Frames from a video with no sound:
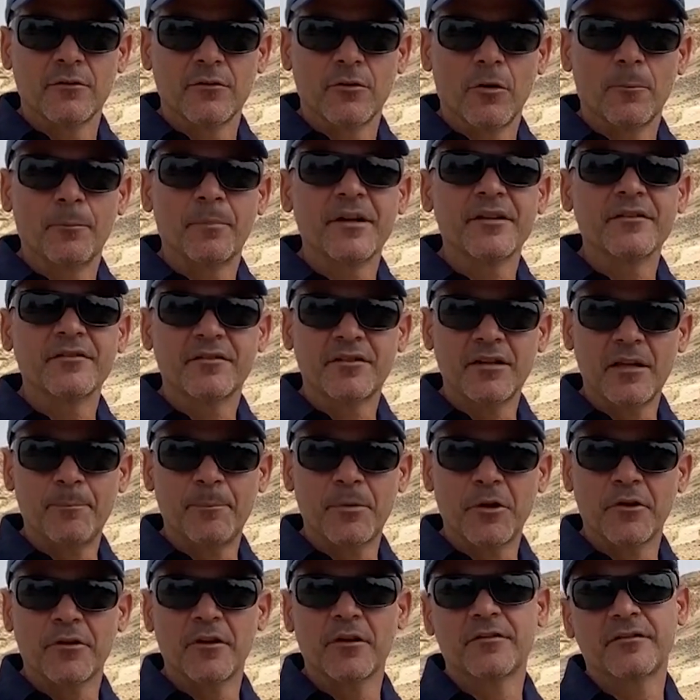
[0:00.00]
o
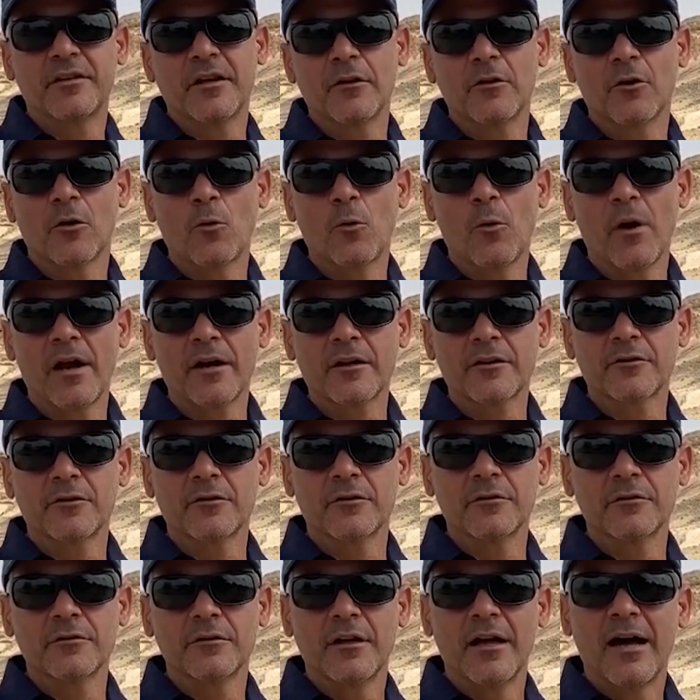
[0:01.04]
principios del siglo
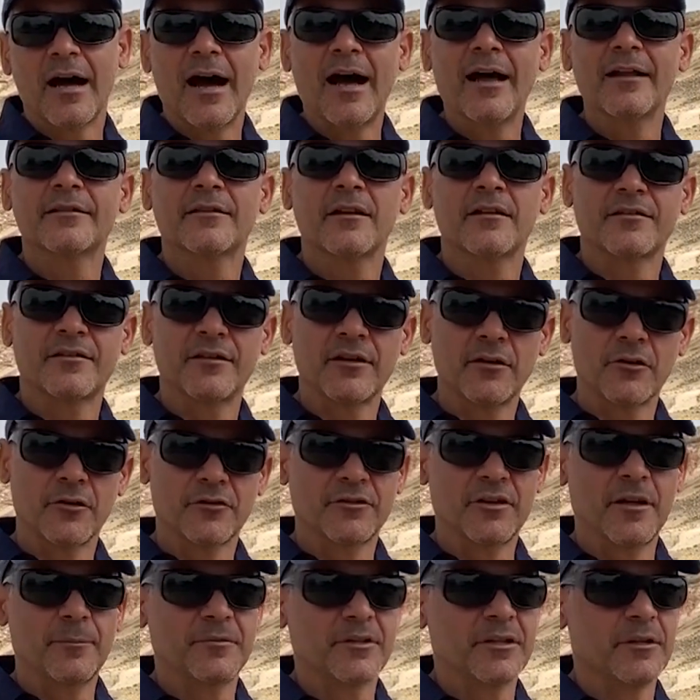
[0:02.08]
IV hasta el siglo
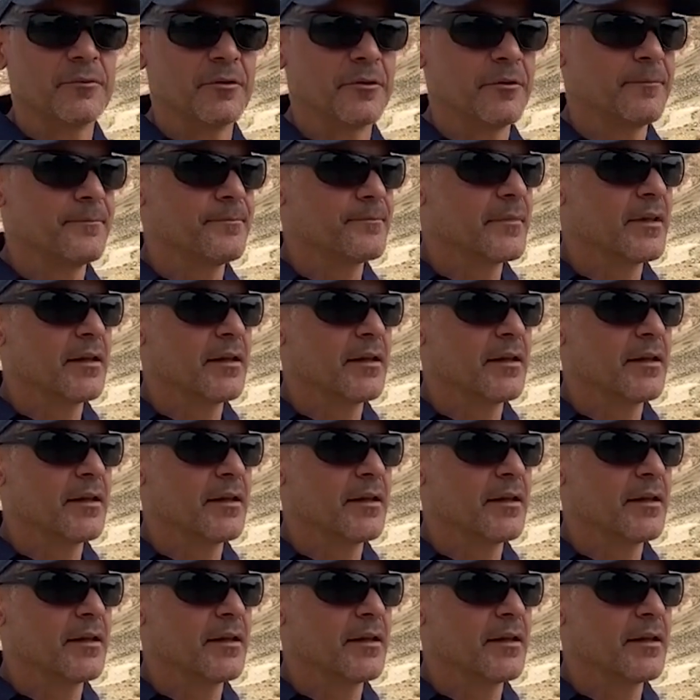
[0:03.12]
VII,